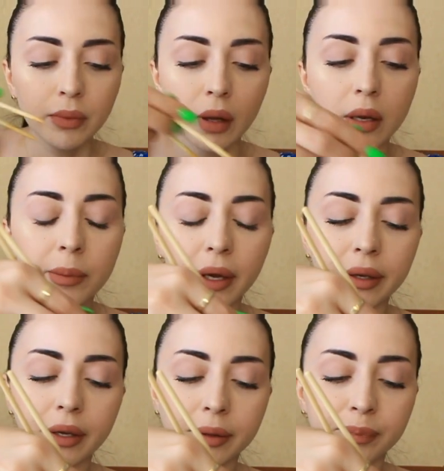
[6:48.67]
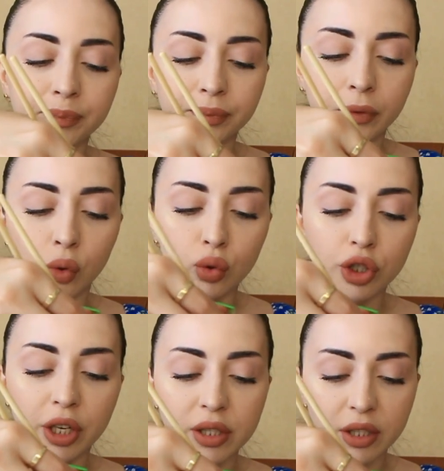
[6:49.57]
Для меня нет.
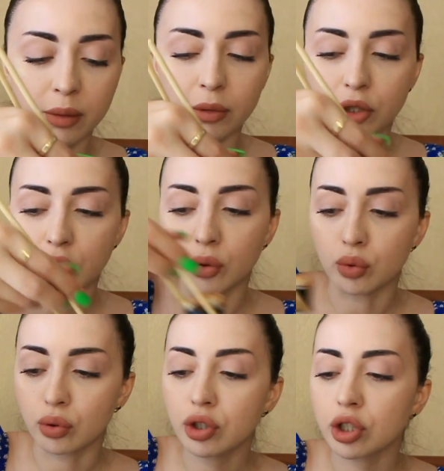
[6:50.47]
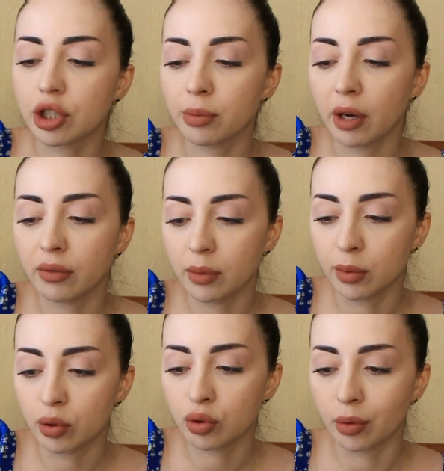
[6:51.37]
Лучше я съем лишний кусочек, чем я
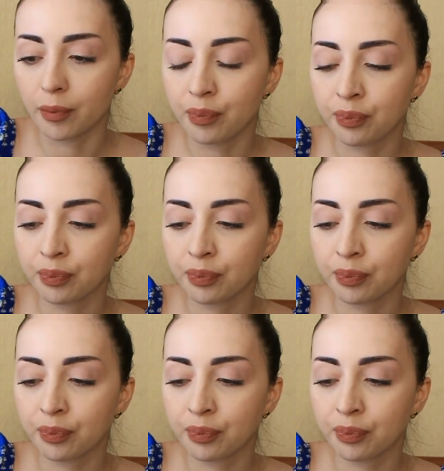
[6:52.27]
выброшу.